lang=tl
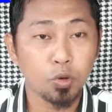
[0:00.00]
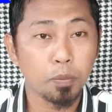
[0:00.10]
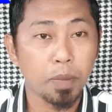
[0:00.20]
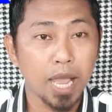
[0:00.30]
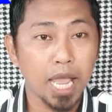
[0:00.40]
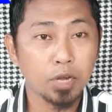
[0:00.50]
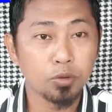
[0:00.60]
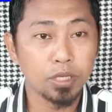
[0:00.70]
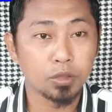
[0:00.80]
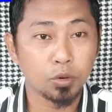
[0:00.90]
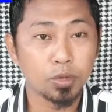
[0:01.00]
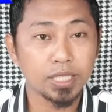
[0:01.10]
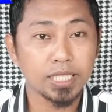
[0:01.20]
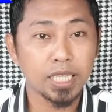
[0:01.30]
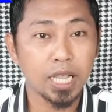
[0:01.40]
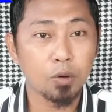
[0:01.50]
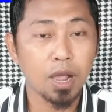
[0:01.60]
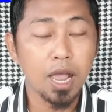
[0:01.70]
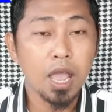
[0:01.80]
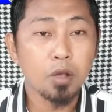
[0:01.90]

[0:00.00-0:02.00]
kung paano ito isasagawa,